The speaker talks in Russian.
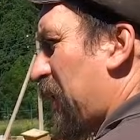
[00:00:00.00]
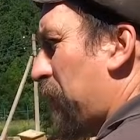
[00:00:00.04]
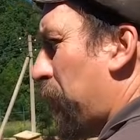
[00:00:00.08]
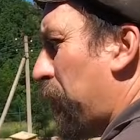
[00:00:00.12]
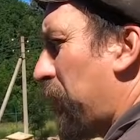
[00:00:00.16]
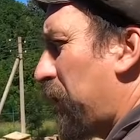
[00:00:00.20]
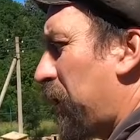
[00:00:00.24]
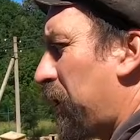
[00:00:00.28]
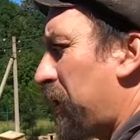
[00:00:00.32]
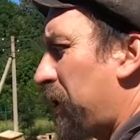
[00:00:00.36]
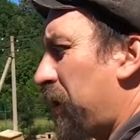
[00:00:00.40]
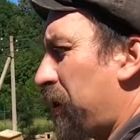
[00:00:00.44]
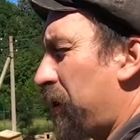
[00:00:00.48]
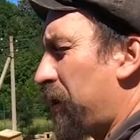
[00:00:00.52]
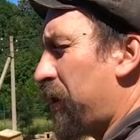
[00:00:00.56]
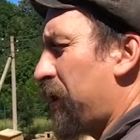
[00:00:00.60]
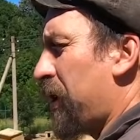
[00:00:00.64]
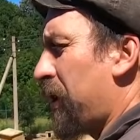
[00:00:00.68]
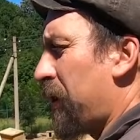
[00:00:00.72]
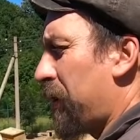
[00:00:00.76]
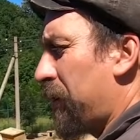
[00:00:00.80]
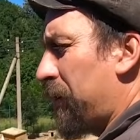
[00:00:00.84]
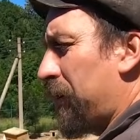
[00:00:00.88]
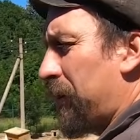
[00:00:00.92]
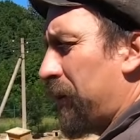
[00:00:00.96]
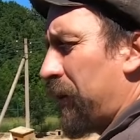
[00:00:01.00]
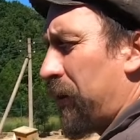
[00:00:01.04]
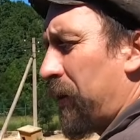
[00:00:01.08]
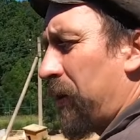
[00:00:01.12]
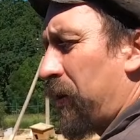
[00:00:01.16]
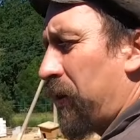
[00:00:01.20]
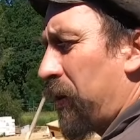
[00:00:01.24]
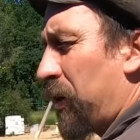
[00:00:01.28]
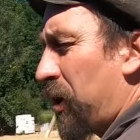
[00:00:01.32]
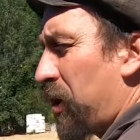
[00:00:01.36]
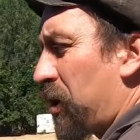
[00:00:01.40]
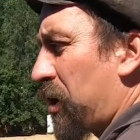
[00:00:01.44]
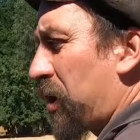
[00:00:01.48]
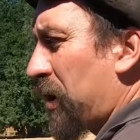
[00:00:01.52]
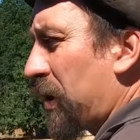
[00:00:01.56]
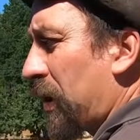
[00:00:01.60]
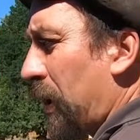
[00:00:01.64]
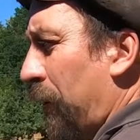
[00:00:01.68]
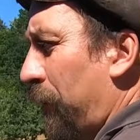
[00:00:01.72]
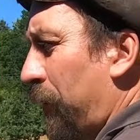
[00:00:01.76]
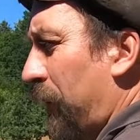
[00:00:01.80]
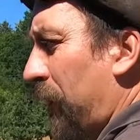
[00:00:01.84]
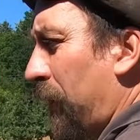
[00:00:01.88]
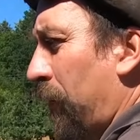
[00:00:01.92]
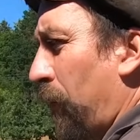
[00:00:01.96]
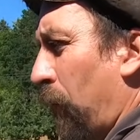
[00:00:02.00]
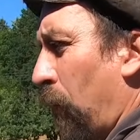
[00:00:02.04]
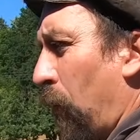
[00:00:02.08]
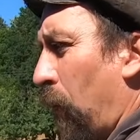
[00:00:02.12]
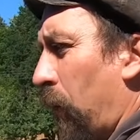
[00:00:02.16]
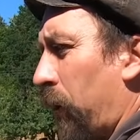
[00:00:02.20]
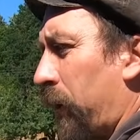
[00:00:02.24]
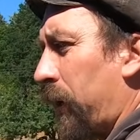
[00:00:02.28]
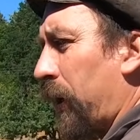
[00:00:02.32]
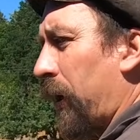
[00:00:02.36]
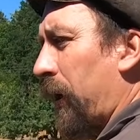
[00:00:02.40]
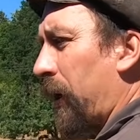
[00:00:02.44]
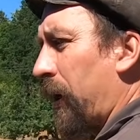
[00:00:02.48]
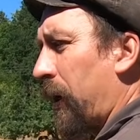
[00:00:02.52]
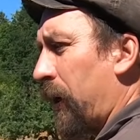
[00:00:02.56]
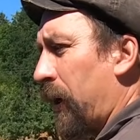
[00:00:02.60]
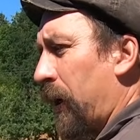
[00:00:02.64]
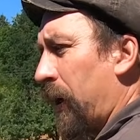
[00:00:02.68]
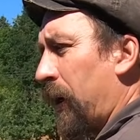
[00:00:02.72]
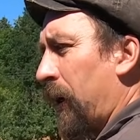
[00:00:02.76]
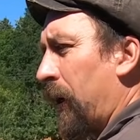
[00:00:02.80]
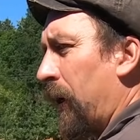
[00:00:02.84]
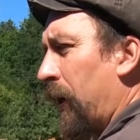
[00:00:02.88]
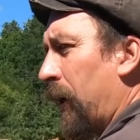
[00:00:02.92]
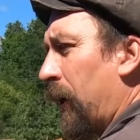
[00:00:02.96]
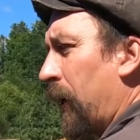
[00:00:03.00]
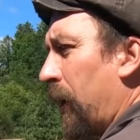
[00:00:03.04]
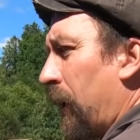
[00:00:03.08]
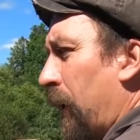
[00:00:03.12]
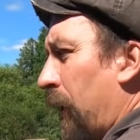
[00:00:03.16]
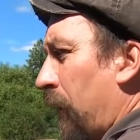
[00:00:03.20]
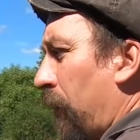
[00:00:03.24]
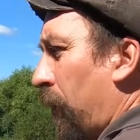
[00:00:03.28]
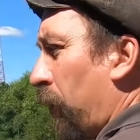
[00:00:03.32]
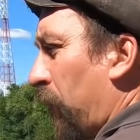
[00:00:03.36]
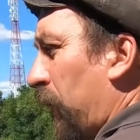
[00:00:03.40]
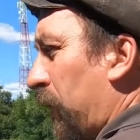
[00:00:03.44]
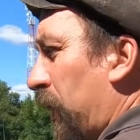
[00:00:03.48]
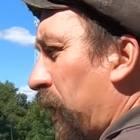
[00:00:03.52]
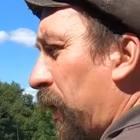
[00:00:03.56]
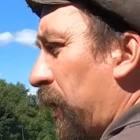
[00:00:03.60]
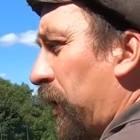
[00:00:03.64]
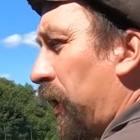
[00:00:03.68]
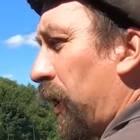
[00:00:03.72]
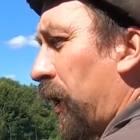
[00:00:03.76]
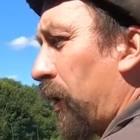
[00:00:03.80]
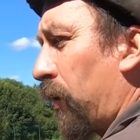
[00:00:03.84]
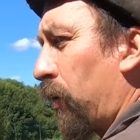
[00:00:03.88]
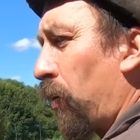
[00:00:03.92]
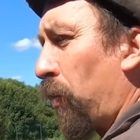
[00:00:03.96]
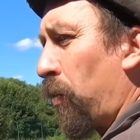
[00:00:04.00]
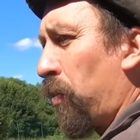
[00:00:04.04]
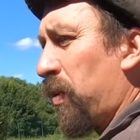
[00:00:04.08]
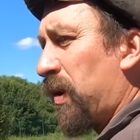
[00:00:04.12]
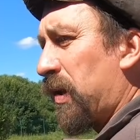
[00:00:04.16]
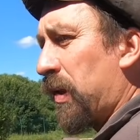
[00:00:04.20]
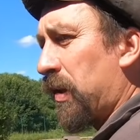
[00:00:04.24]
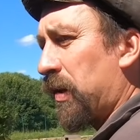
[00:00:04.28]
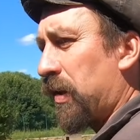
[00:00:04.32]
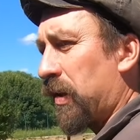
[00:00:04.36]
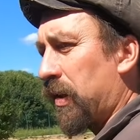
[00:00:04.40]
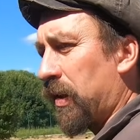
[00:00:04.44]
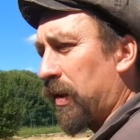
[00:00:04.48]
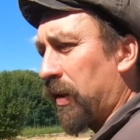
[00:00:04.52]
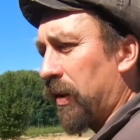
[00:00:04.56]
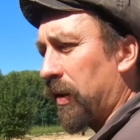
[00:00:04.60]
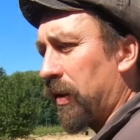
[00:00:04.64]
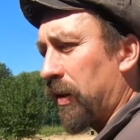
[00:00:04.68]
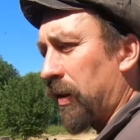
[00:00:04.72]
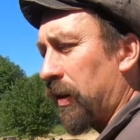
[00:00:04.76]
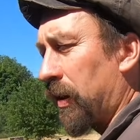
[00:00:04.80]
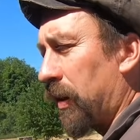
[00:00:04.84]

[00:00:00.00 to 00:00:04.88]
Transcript: по сути дела, те же самые волки. И вот их трусость,